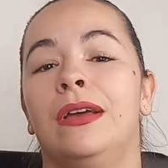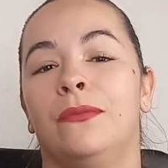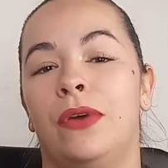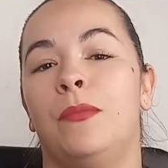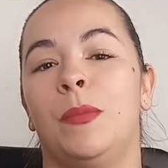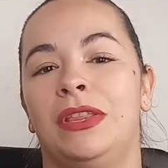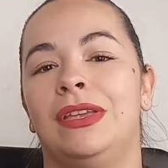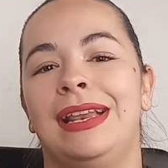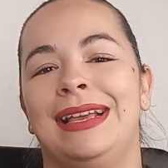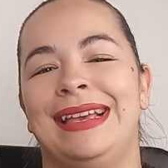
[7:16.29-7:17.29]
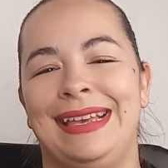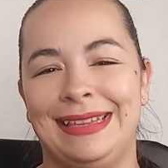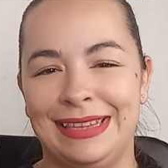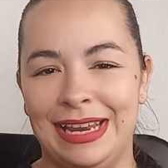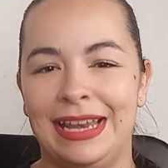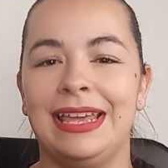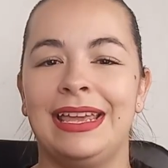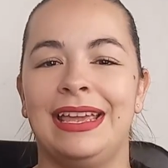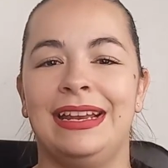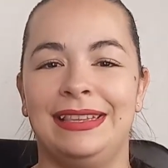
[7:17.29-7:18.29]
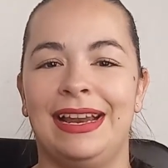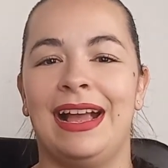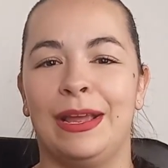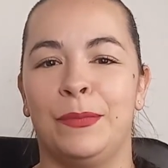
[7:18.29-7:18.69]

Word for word: fue el momento en el que estrené el traje